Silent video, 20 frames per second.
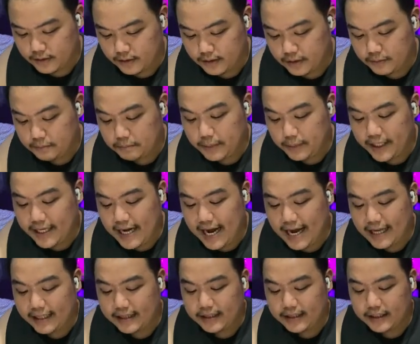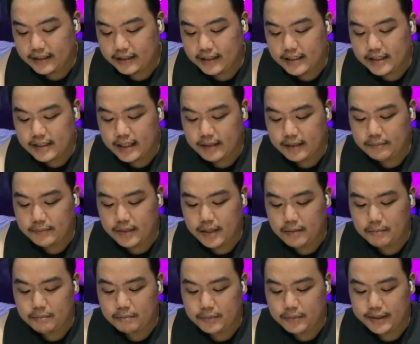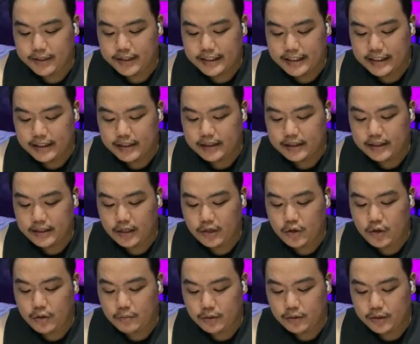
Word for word: by adding the same number D, the common